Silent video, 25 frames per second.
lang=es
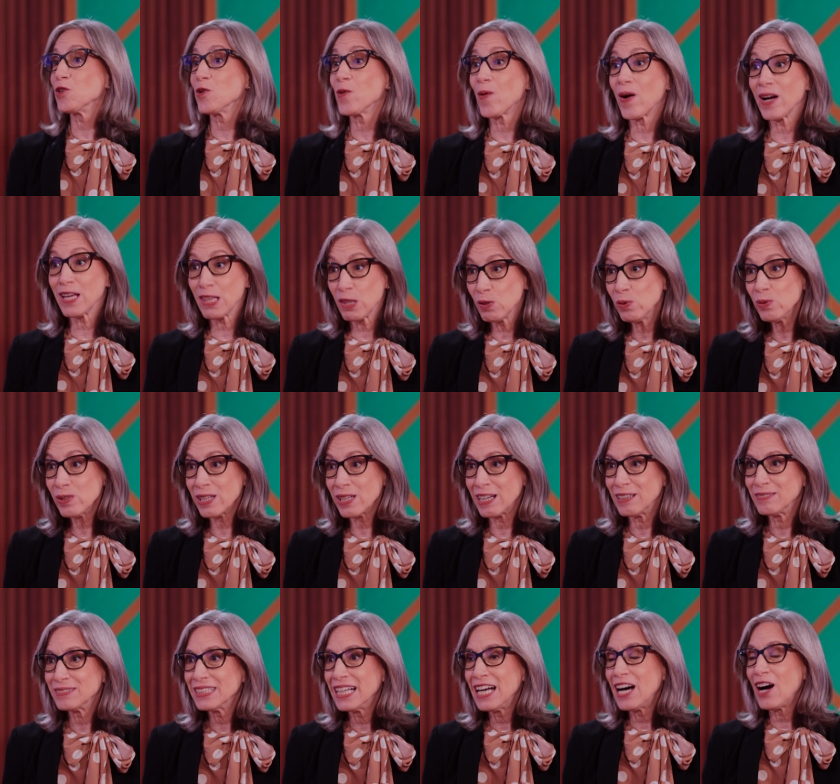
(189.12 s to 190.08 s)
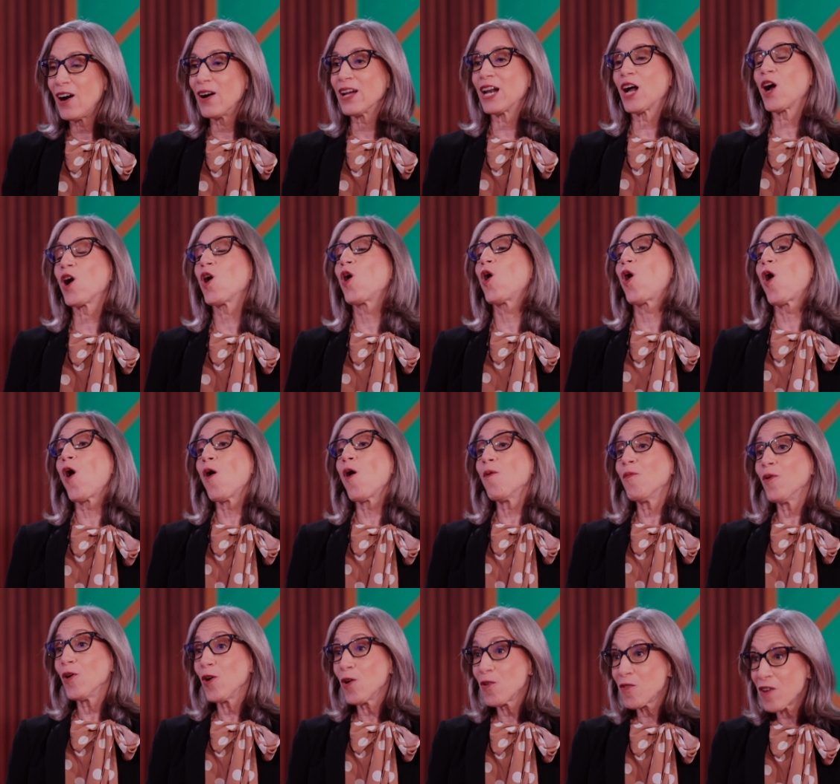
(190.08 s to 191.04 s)
no hay duda. Ahora,
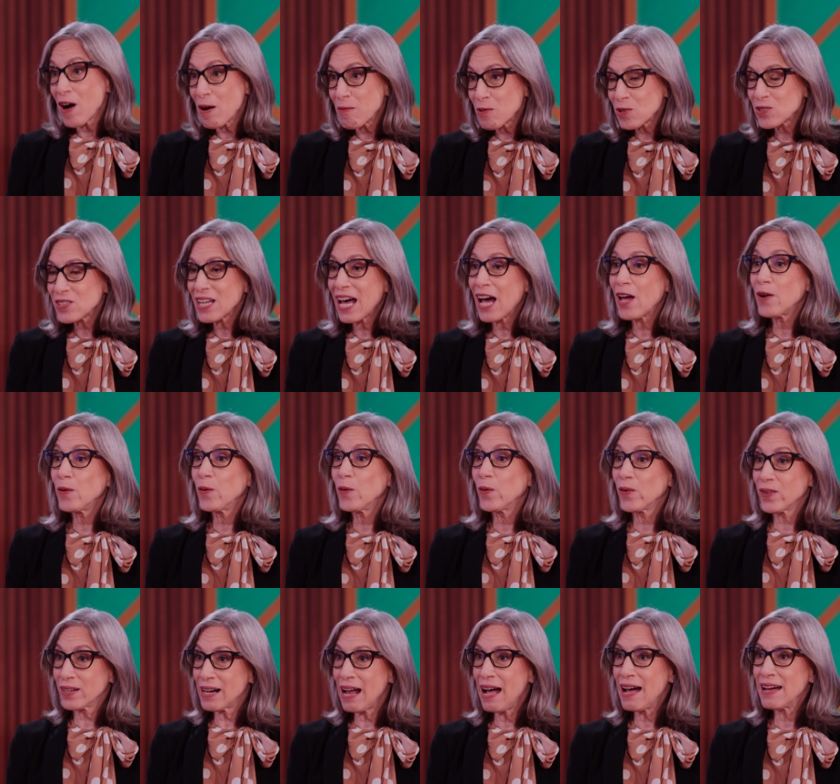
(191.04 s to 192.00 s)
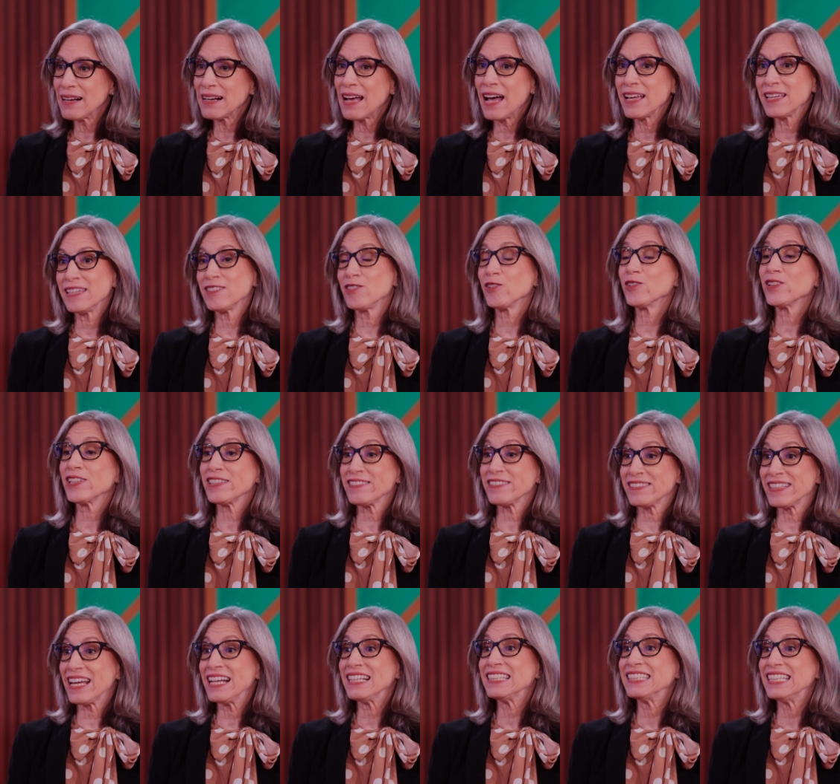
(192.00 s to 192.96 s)
¿cómo lo vamos a lograr? Ahí es donde
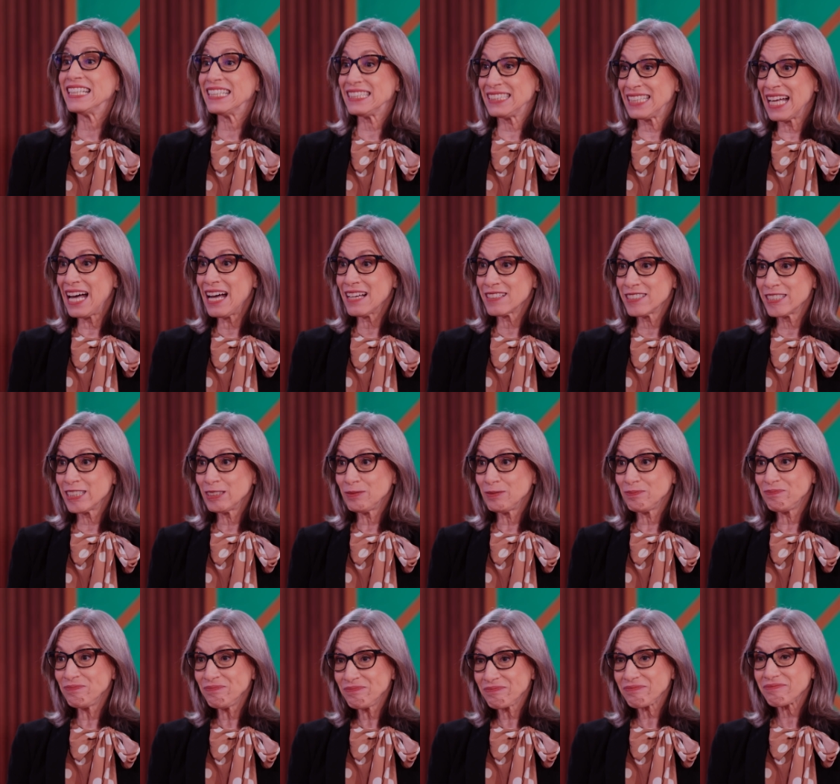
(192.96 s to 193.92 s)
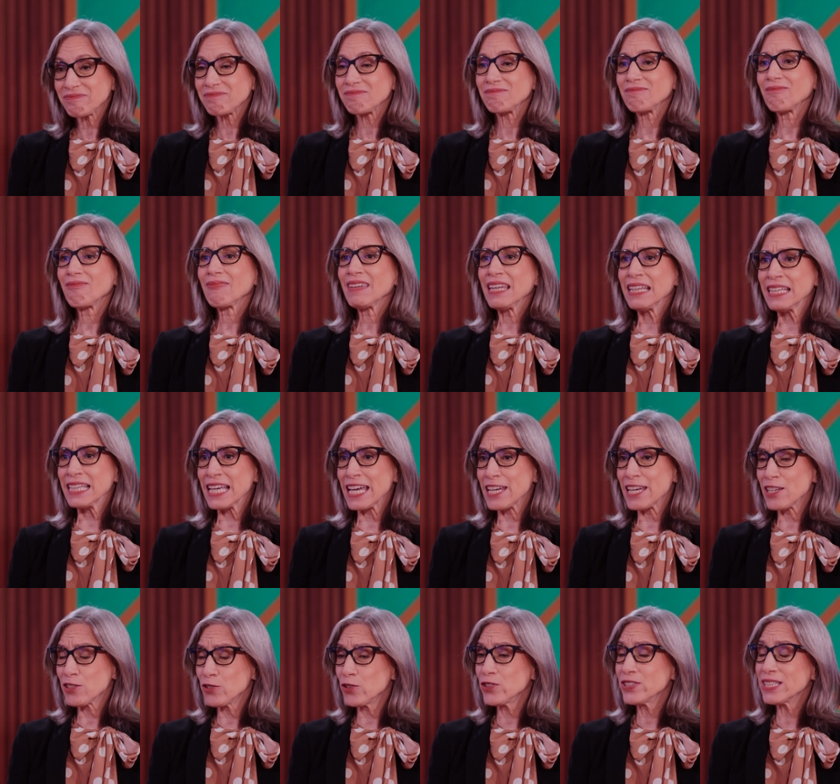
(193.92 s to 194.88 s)
está el detalle y
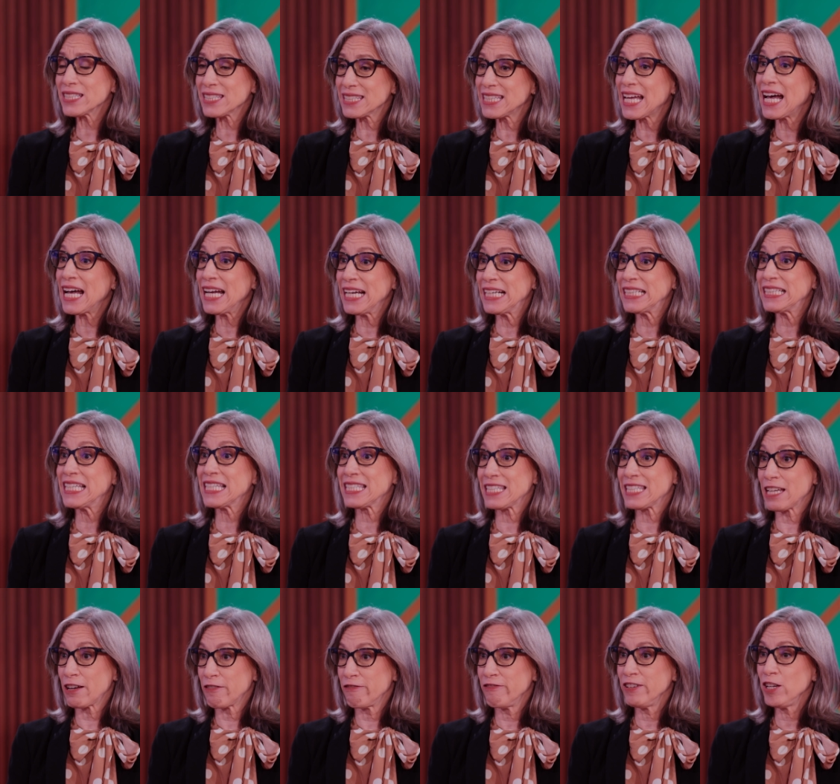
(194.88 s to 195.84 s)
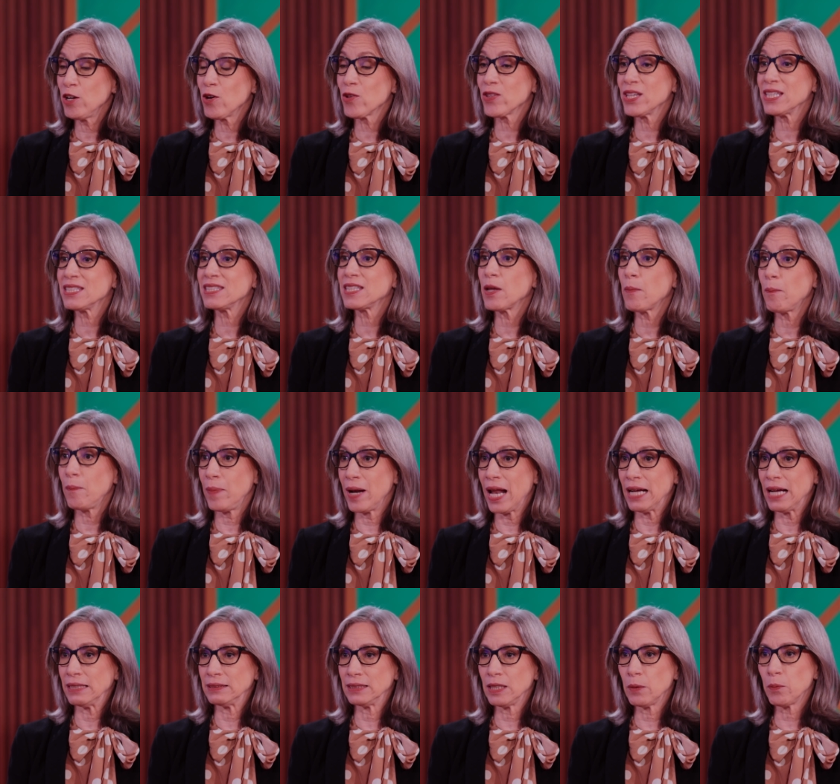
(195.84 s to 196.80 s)
ahí es donde está el desafío de este
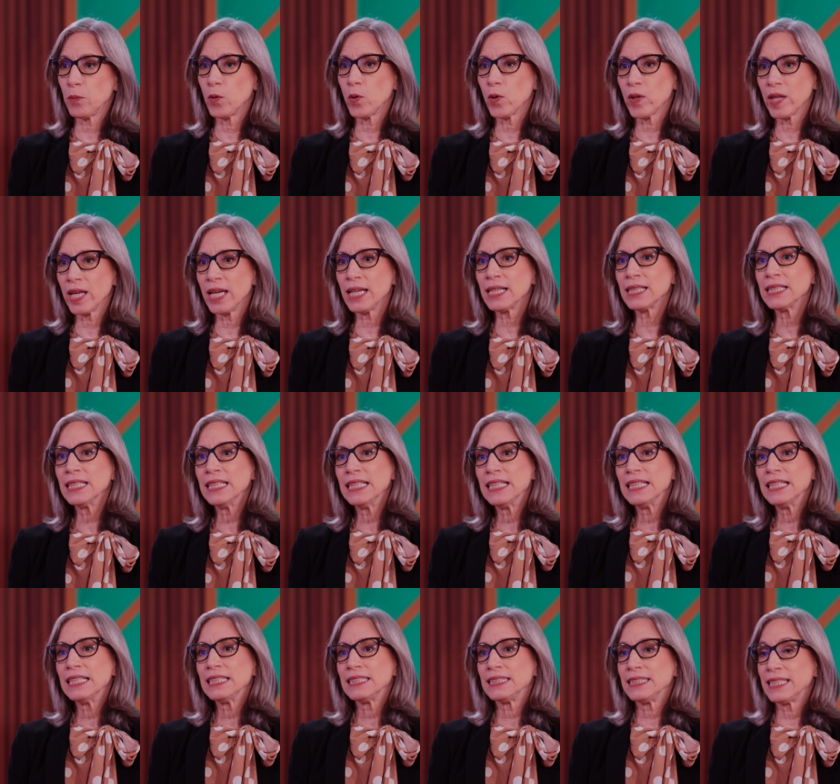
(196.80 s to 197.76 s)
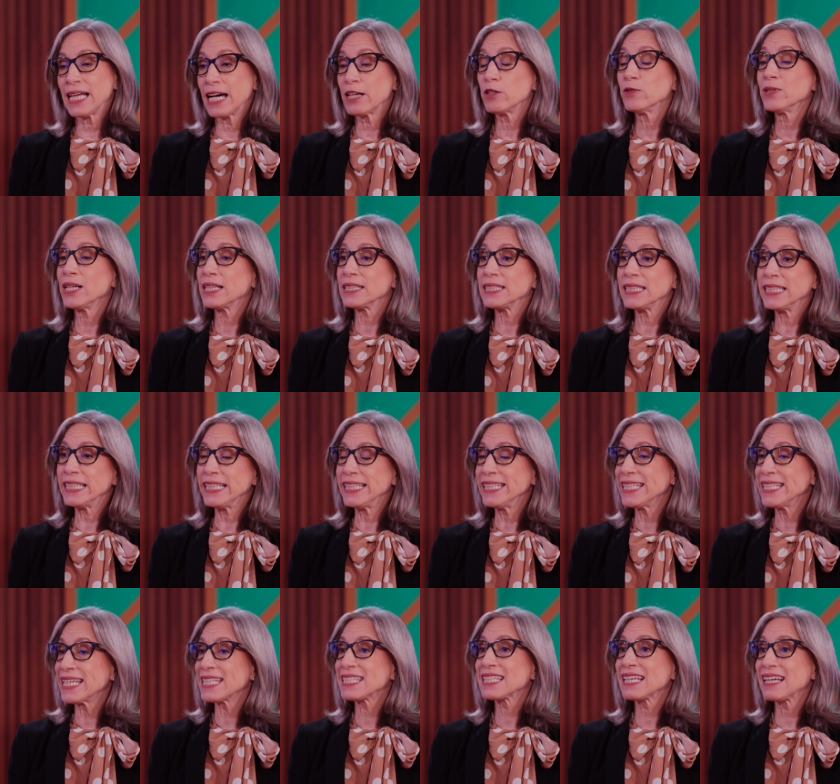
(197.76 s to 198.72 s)
plan, de poder dar unas
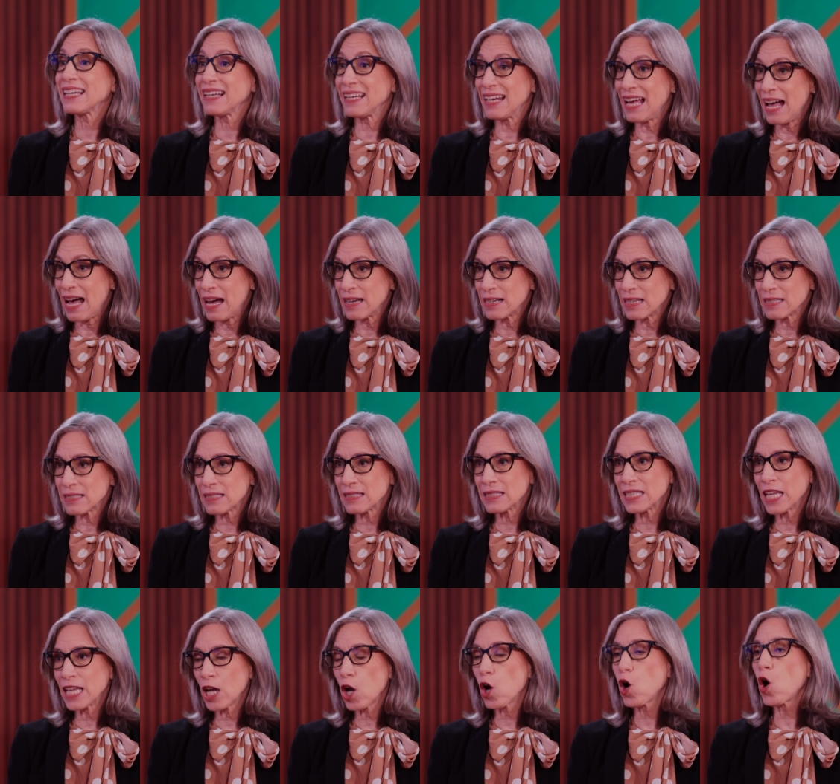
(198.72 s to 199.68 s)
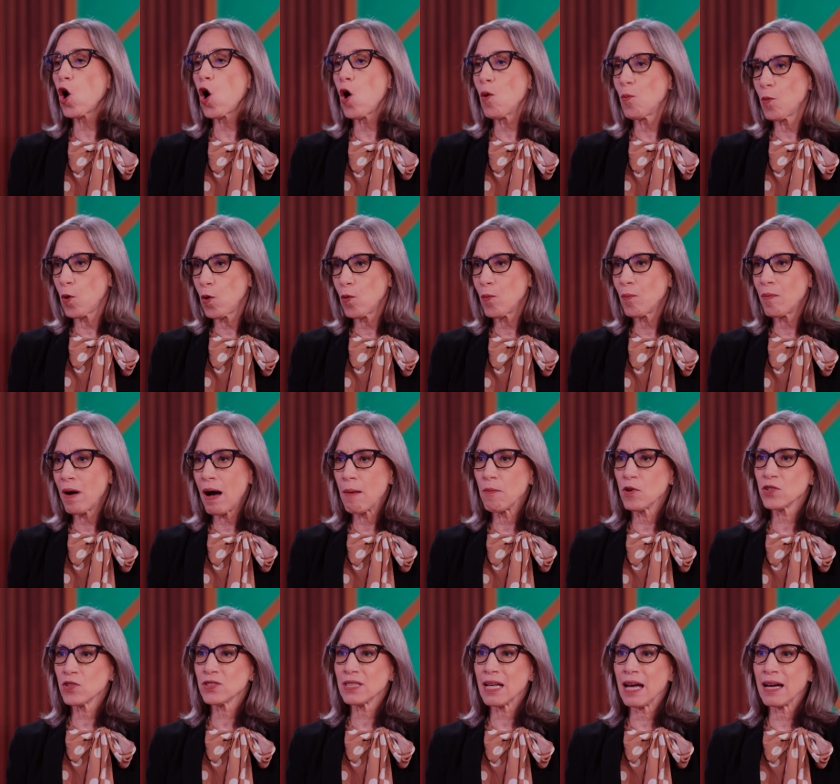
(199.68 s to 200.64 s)
líneas claras de cómo
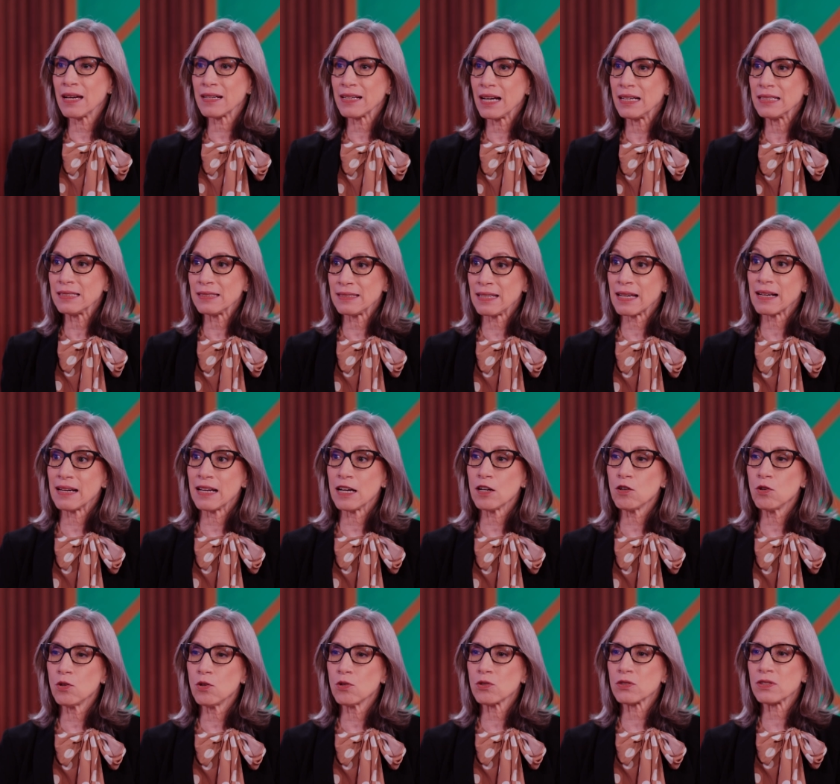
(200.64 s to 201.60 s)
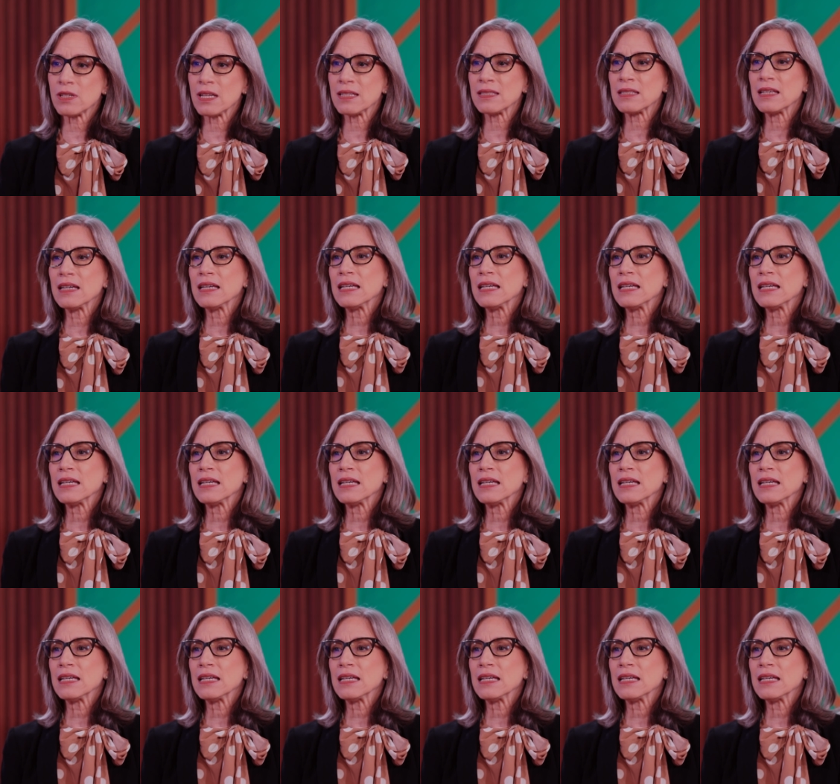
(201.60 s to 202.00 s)
vamos a realizar las cosas